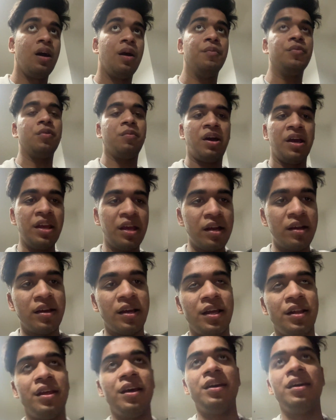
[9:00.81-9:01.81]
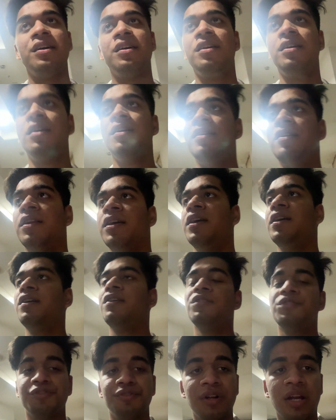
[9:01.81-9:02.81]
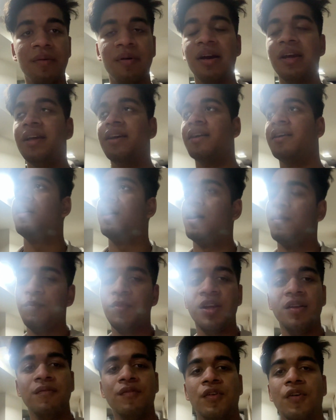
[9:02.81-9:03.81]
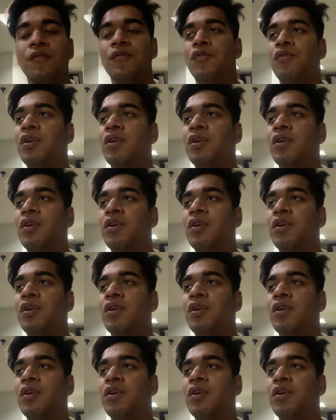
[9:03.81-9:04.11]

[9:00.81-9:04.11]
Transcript: हम तो भाई के लिए गए थे ठीक है कि छोटा भाई है हम भी इन्वॉल्व हो